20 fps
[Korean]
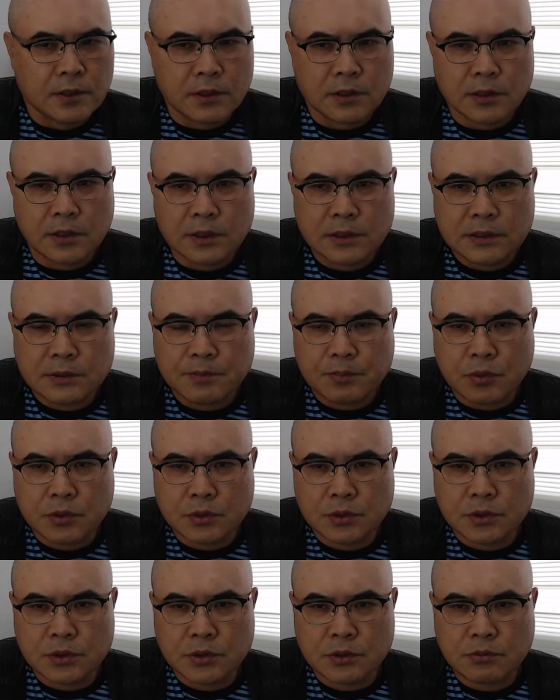이게
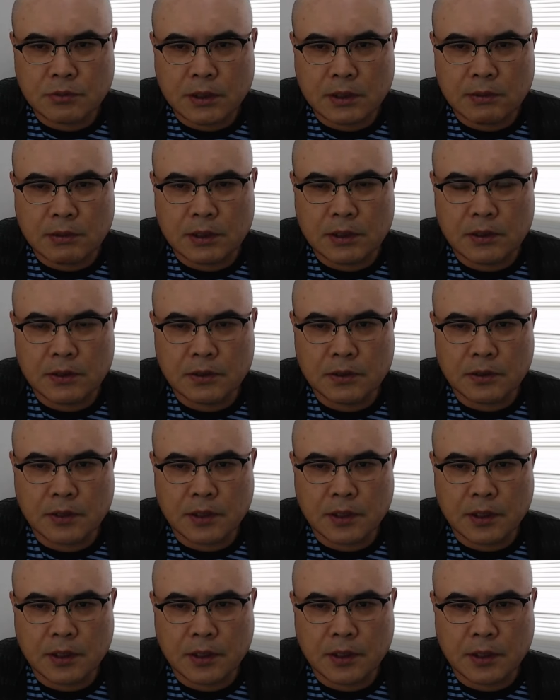스포츠와
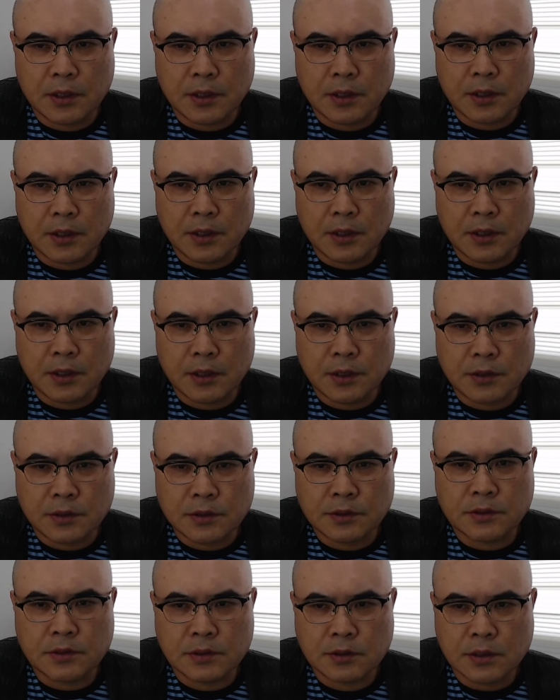
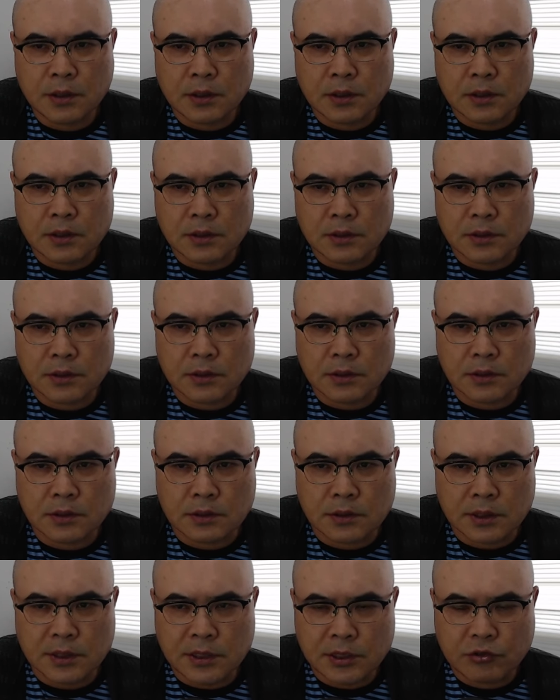관련되는
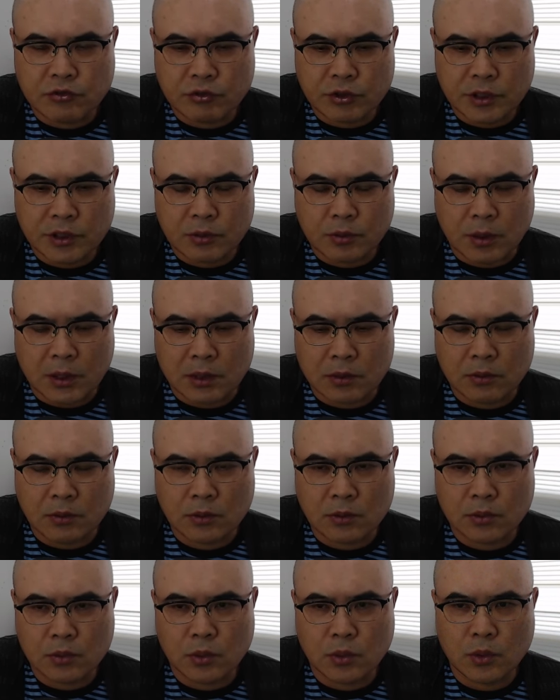그 이슈이기도
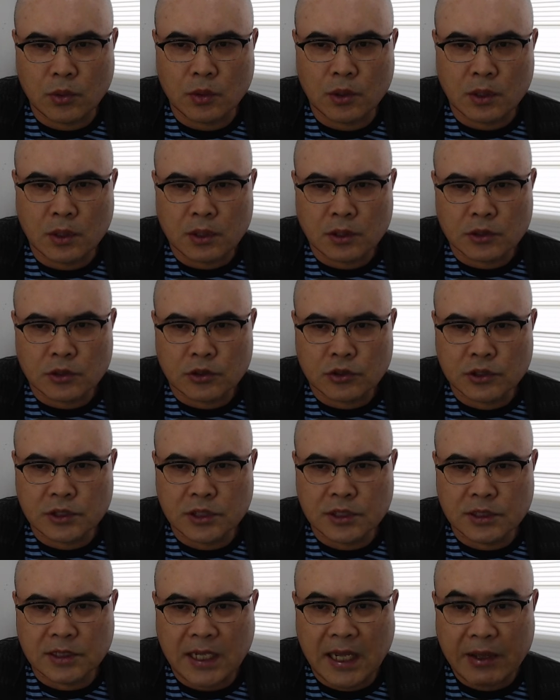하고 또
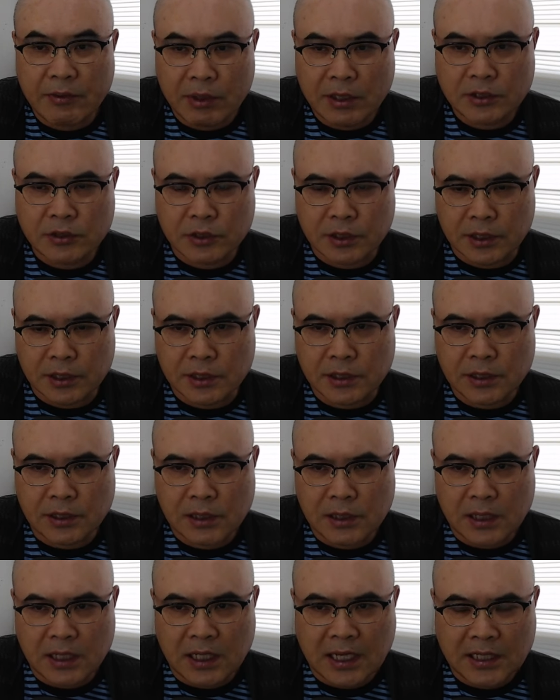정치 사회적인
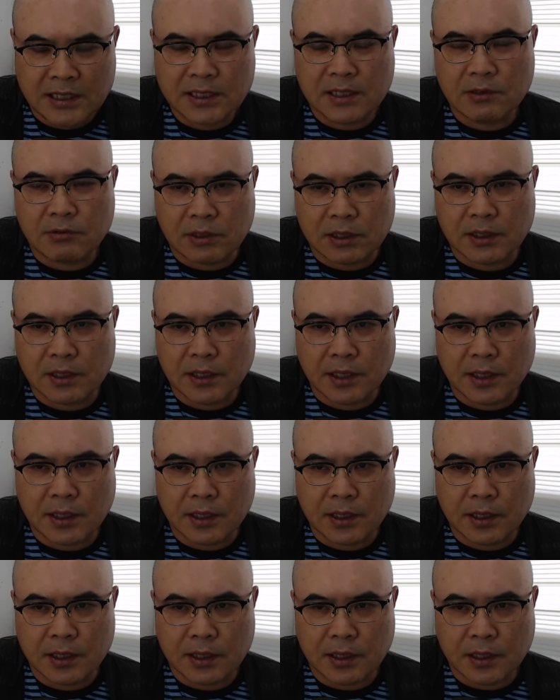한일
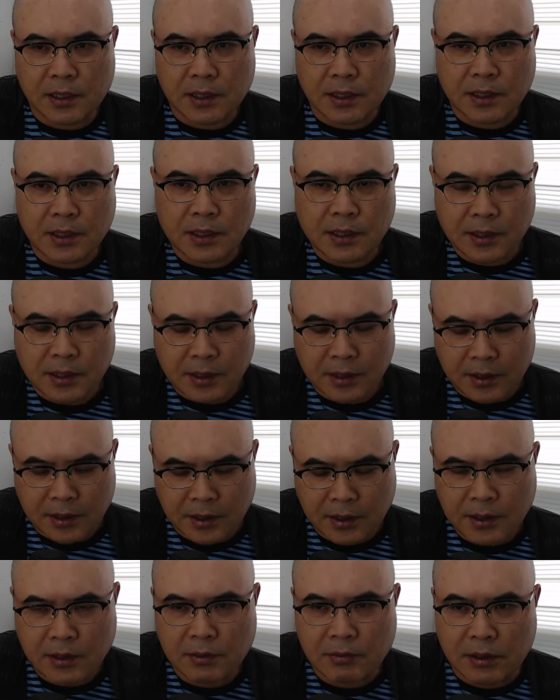관계에
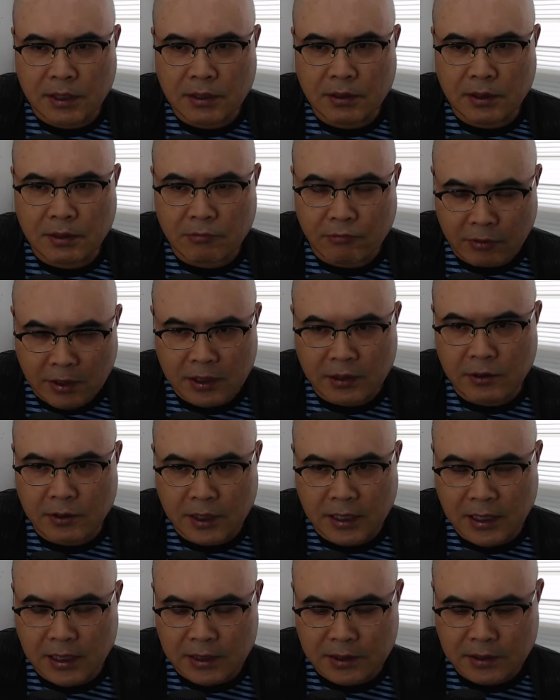관련,
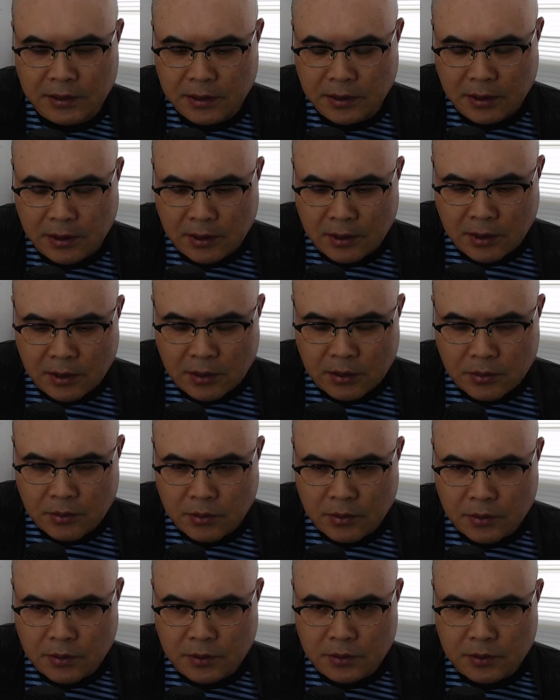관련한
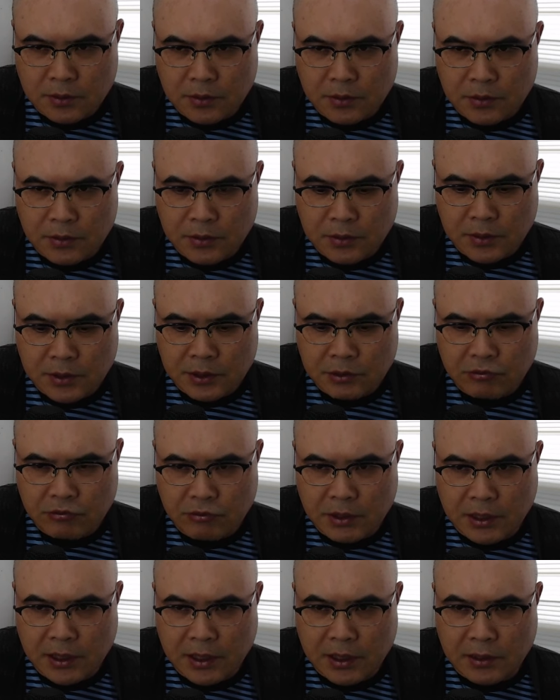또 그런 또
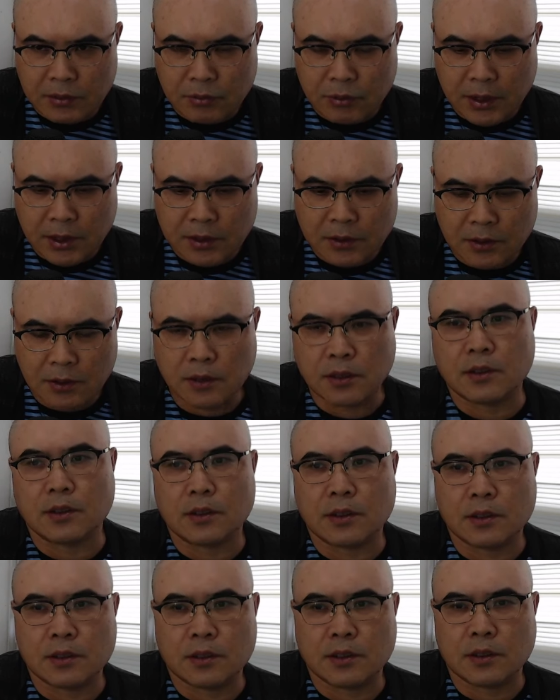이슈가 되기도 해서
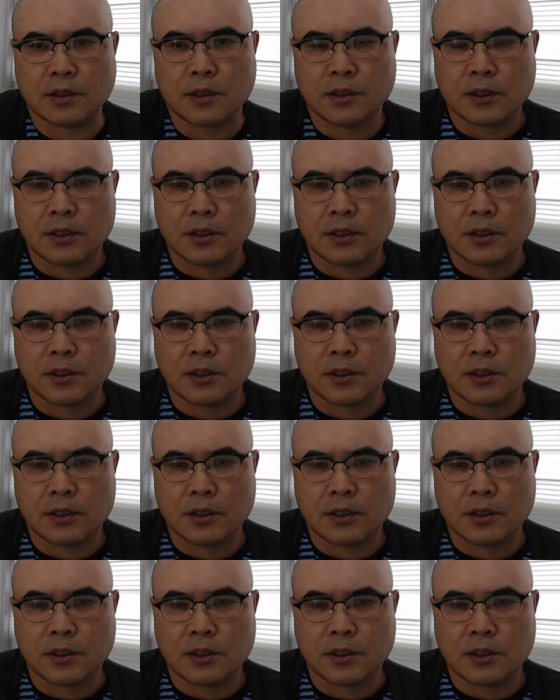어